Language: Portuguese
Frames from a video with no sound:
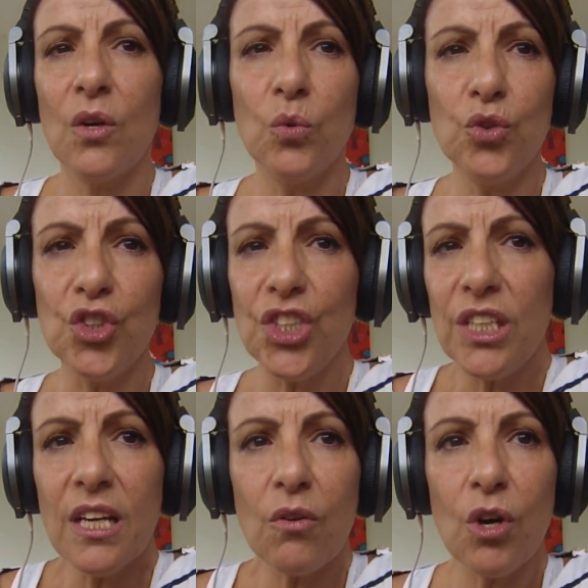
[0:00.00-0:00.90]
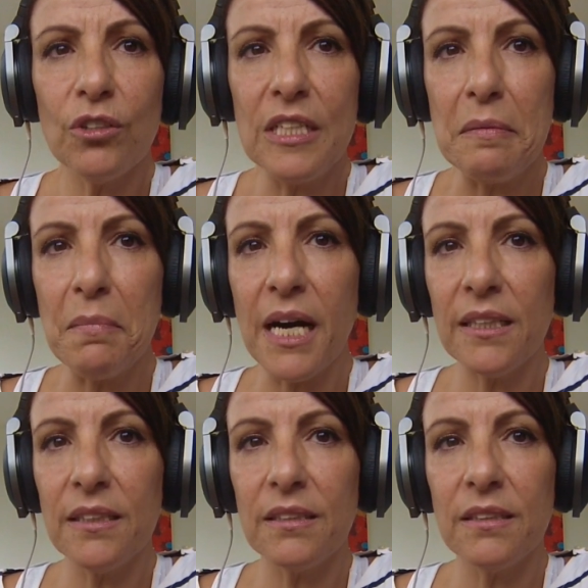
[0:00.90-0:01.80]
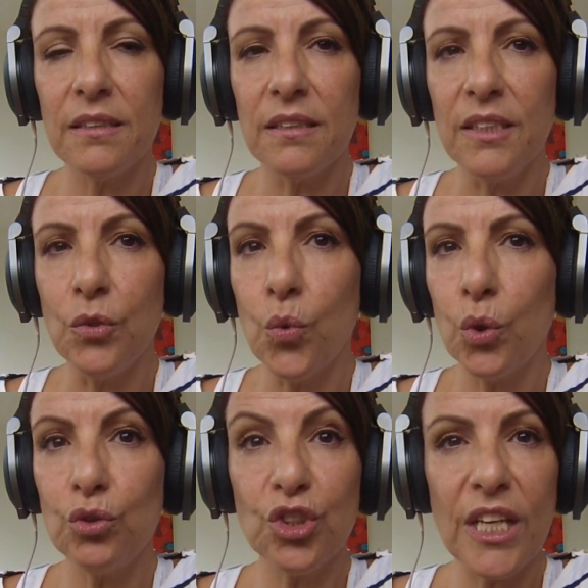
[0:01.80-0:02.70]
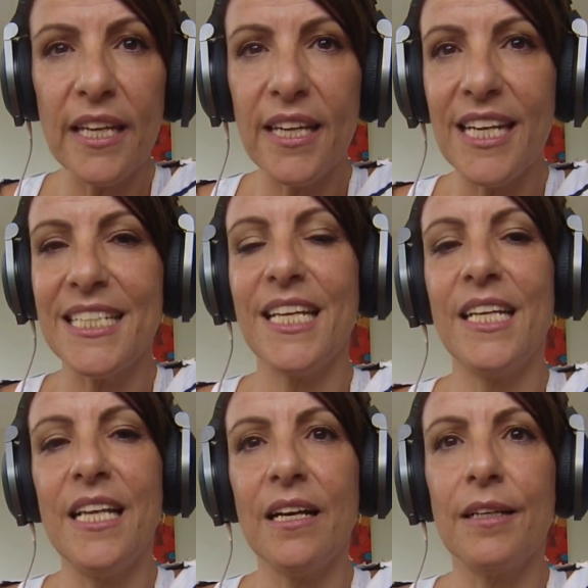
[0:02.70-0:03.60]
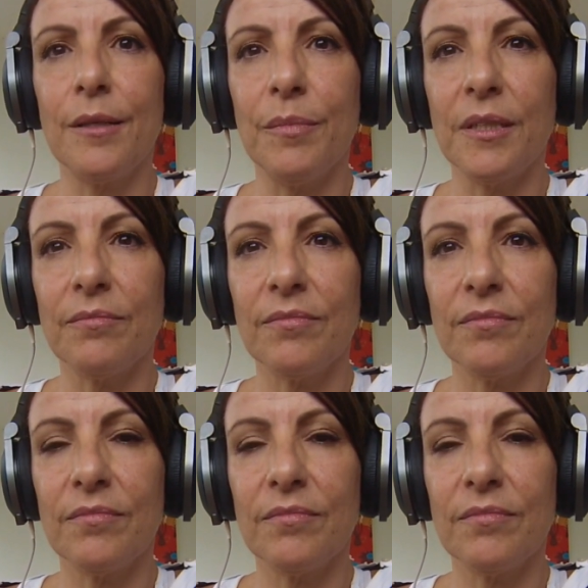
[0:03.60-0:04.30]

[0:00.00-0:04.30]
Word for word: Um dia acorda animada e o outro sem querer sair da cama.